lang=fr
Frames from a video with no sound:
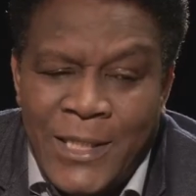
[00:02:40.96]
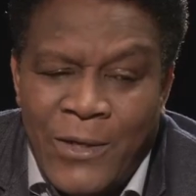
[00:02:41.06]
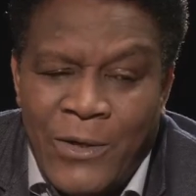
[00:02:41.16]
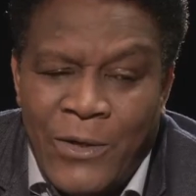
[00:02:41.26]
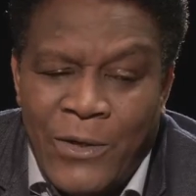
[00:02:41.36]

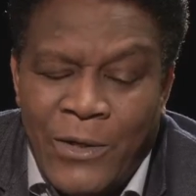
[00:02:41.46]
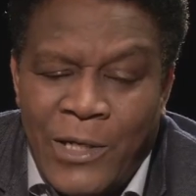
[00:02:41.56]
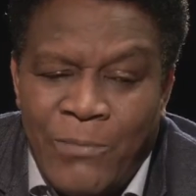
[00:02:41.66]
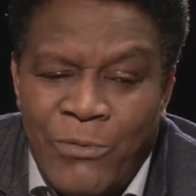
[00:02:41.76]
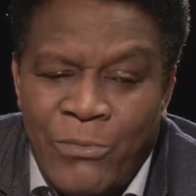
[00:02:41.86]
un
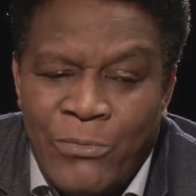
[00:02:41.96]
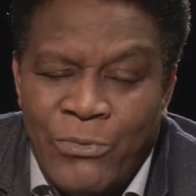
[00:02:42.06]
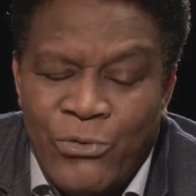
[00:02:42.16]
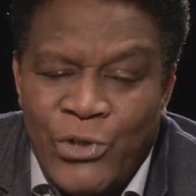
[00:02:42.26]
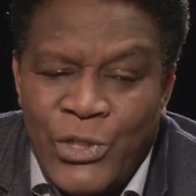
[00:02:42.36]
album
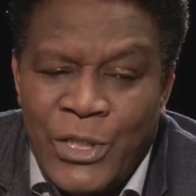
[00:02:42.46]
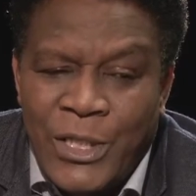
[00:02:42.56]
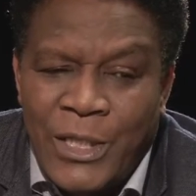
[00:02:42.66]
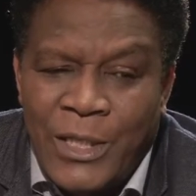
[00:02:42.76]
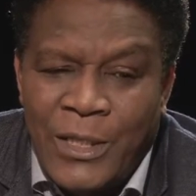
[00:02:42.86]
que
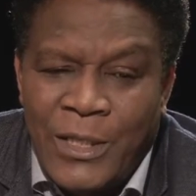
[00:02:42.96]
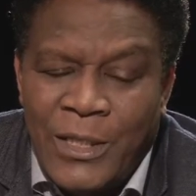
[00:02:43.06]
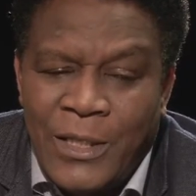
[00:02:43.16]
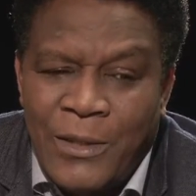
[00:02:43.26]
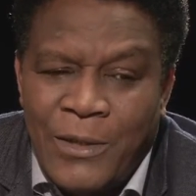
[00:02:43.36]

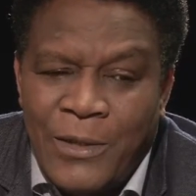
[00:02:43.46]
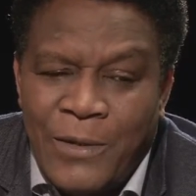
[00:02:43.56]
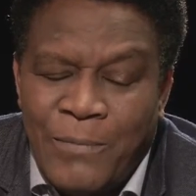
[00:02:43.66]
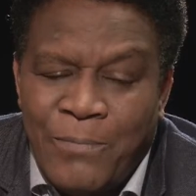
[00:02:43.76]
j'ai